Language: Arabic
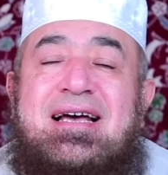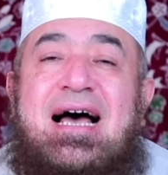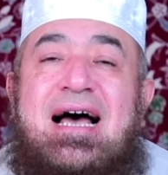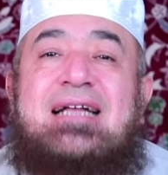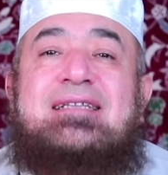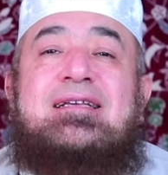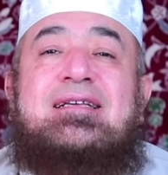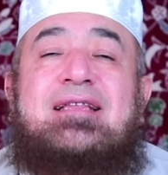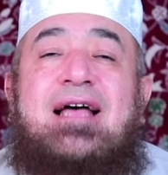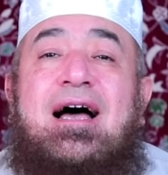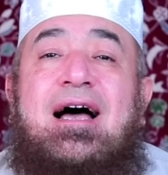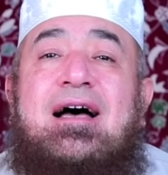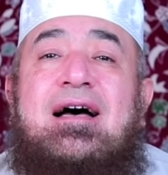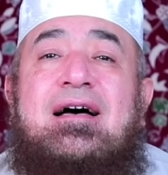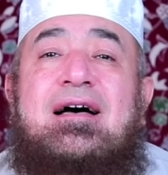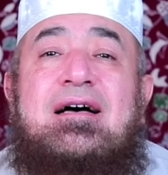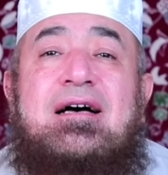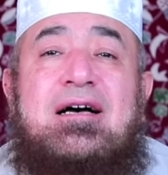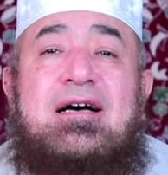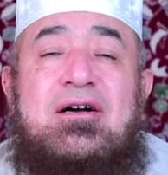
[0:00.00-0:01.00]

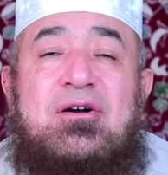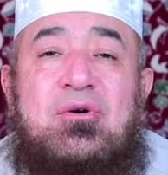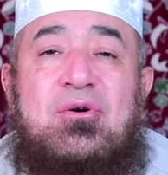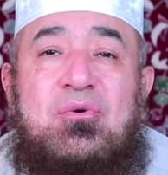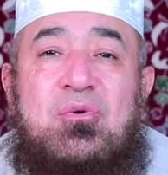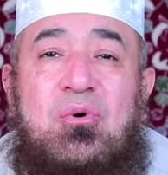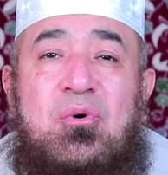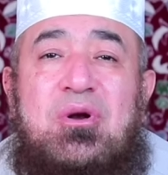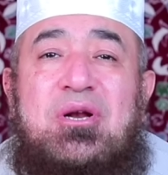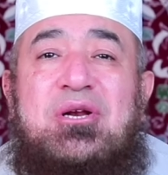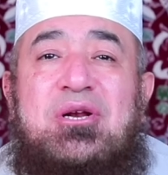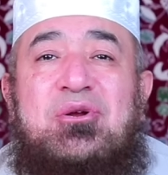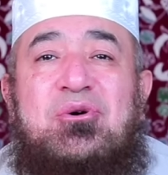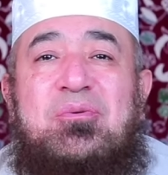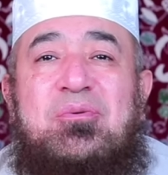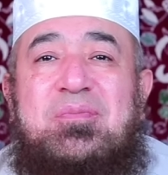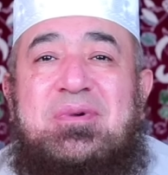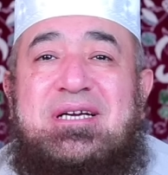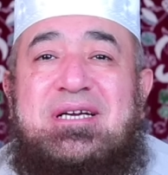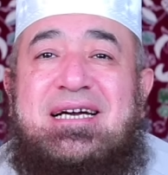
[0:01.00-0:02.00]
هتتحقق كل
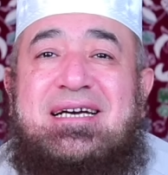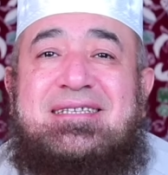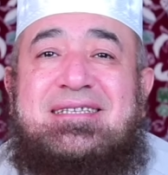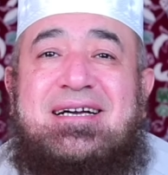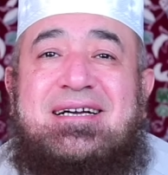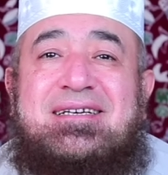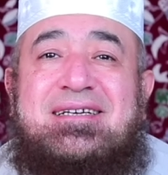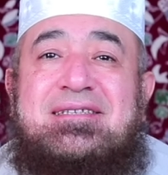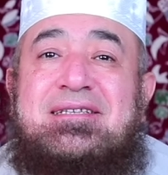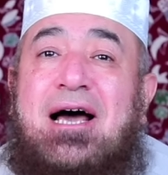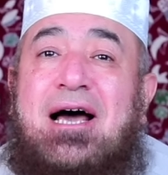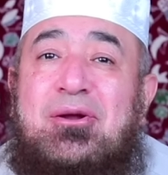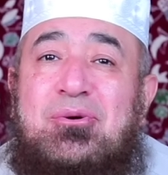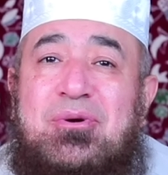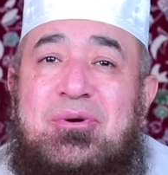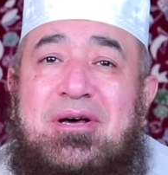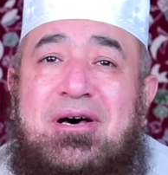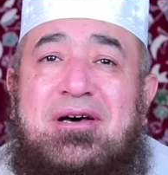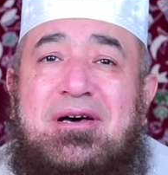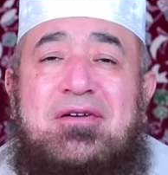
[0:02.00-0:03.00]
أمنياتك
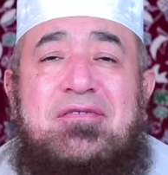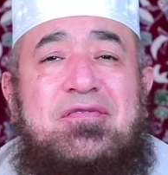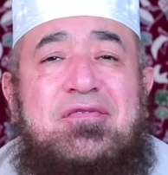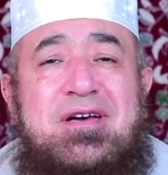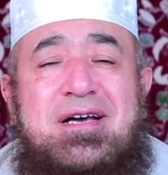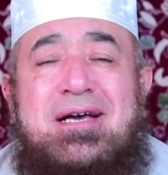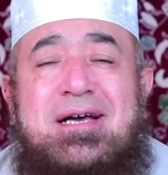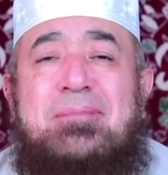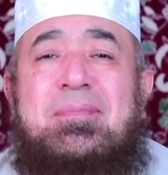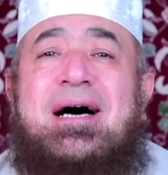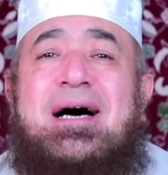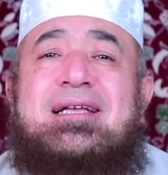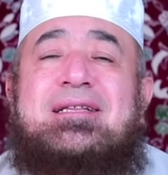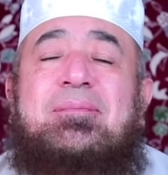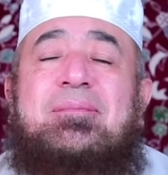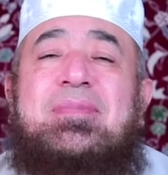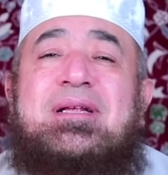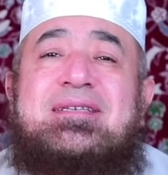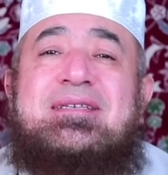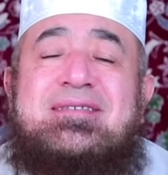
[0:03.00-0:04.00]
تعالوا نعرف بعد
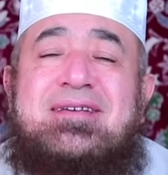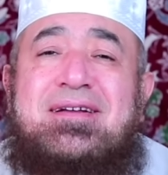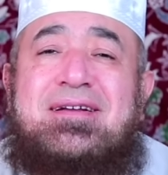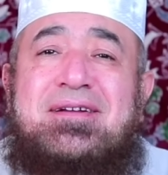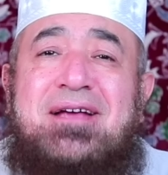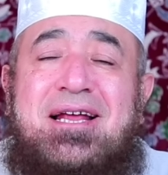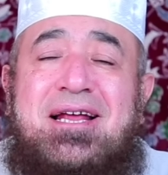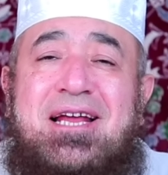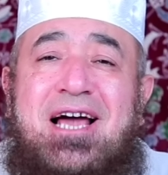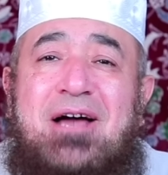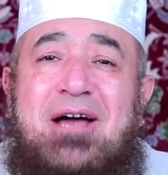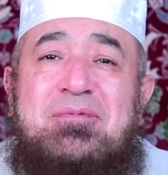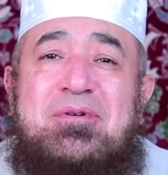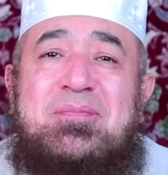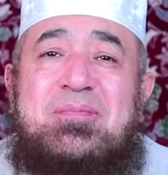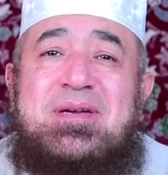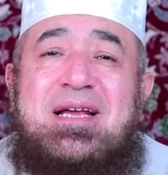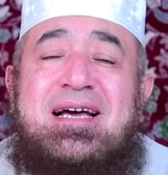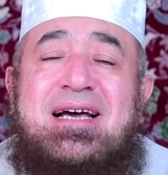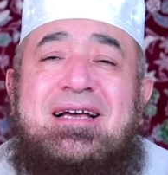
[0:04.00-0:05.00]
ما نصلى على
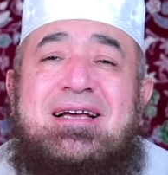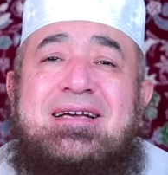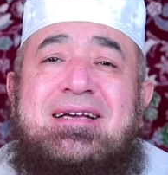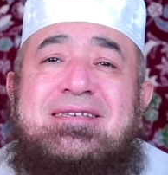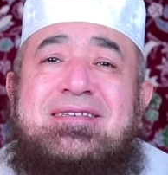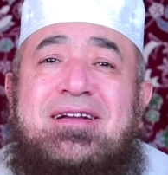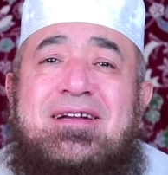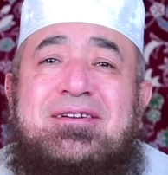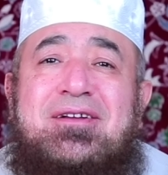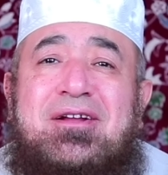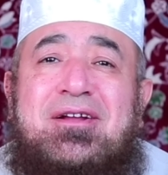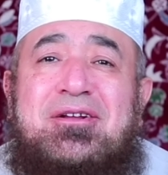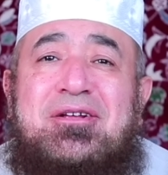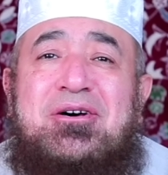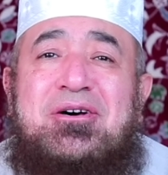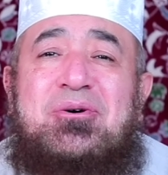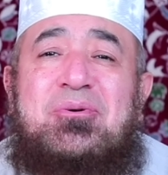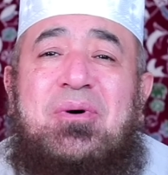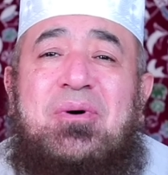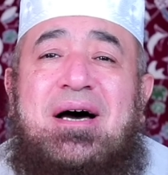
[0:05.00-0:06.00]
حبيبنا صلى
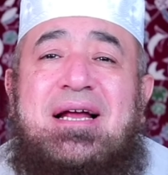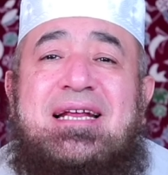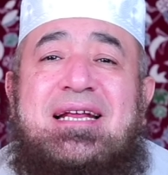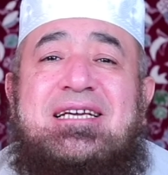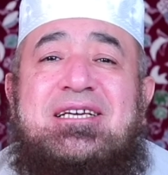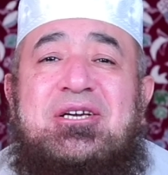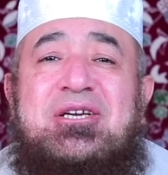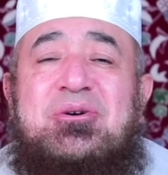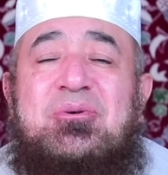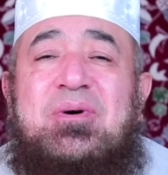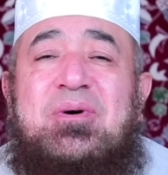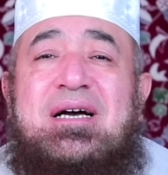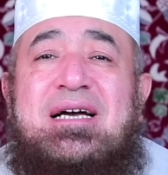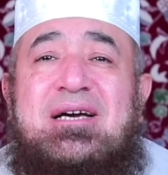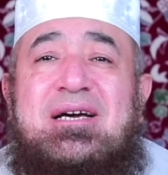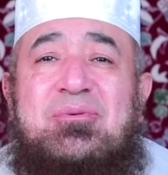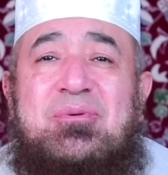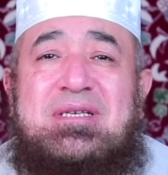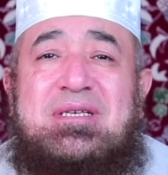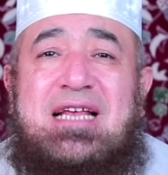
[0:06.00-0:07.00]
الله عليه
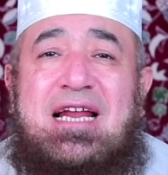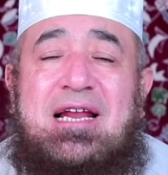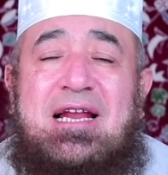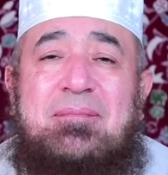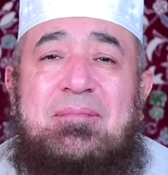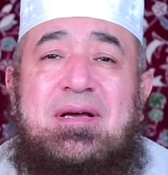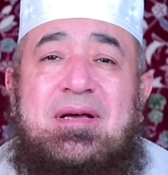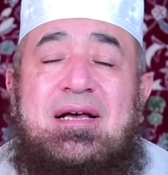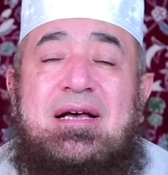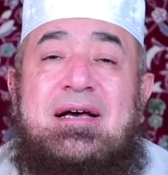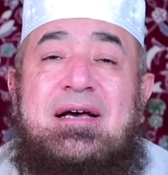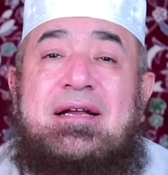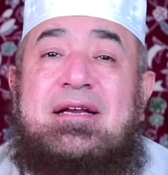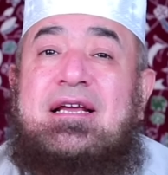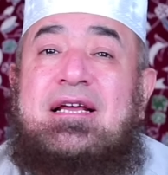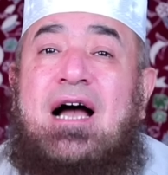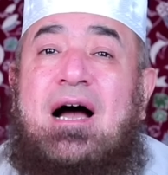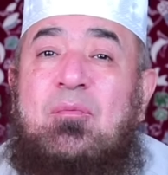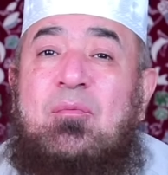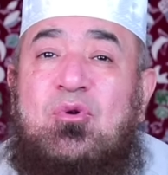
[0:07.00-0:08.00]
وآله وسلم
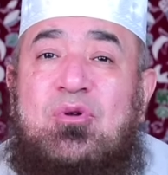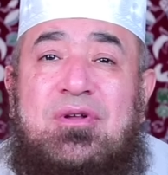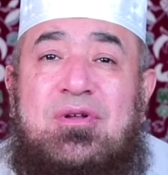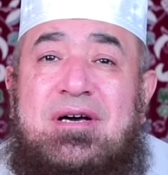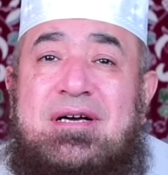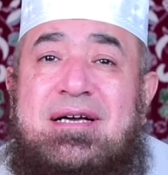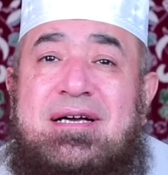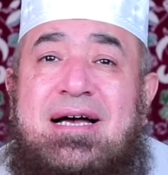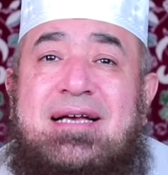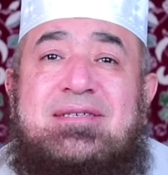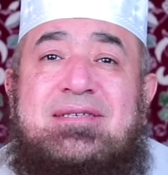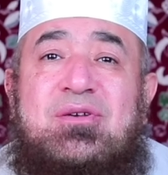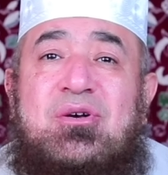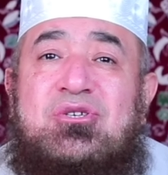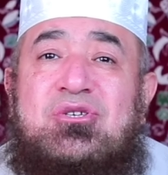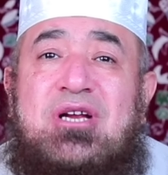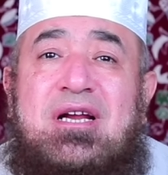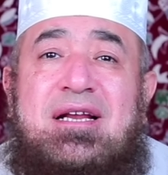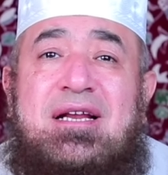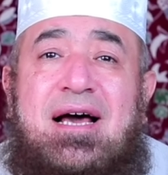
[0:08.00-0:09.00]
نعم الله عز
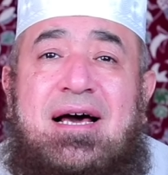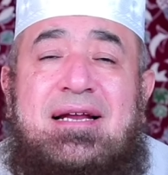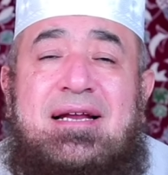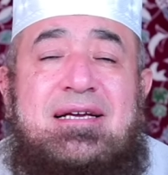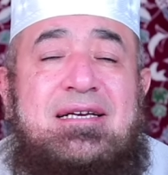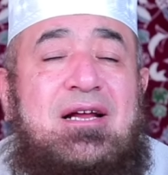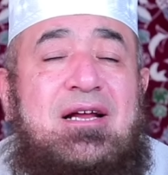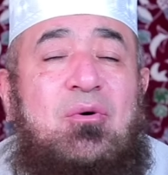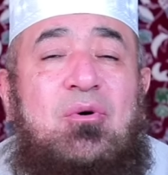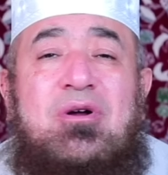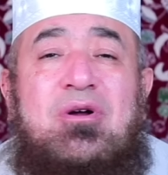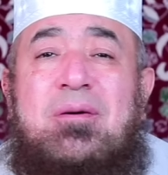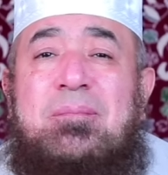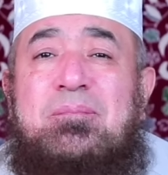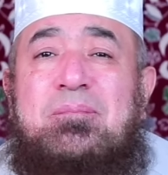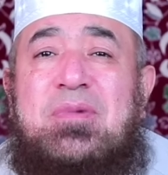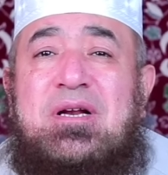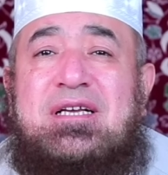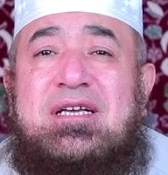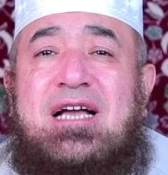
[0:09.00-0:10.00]
وجل علينا
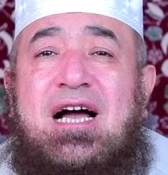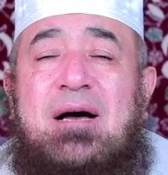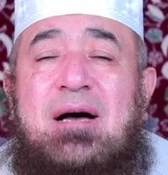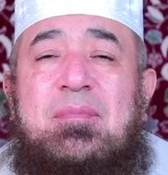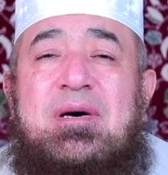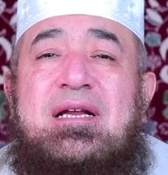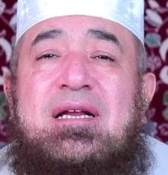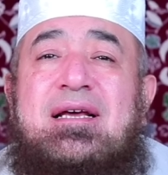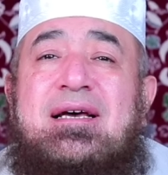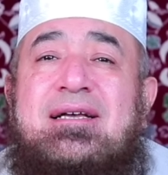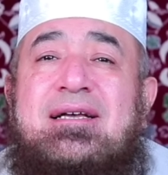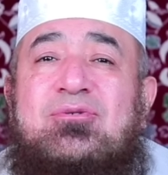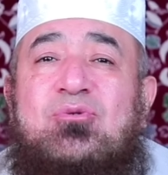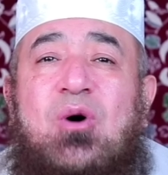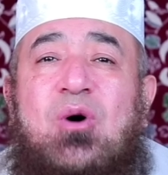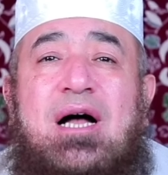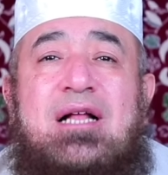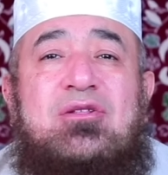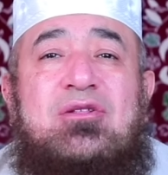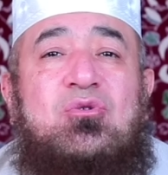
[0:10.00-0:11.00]
ورب الكعبة لا
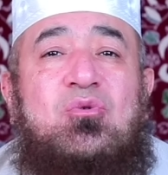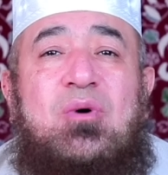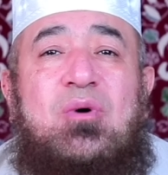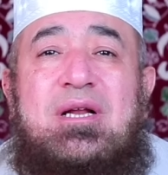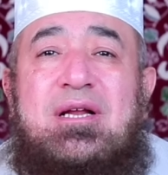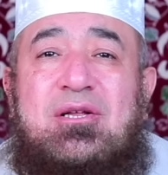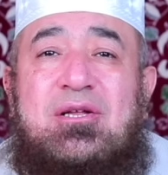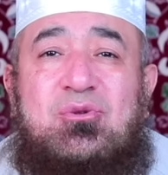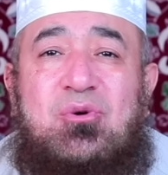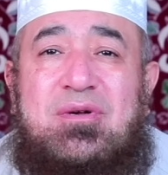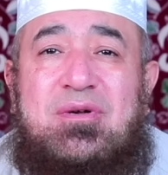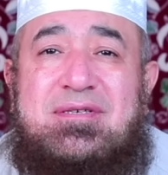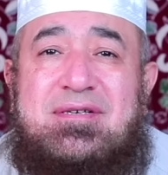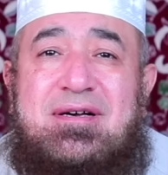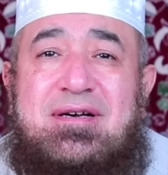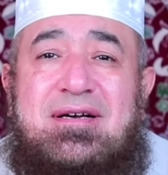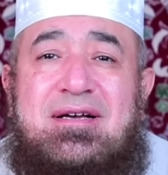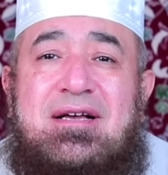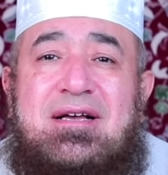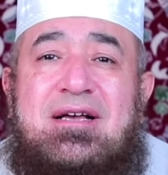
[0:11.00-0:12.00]
تعد ولا تحصى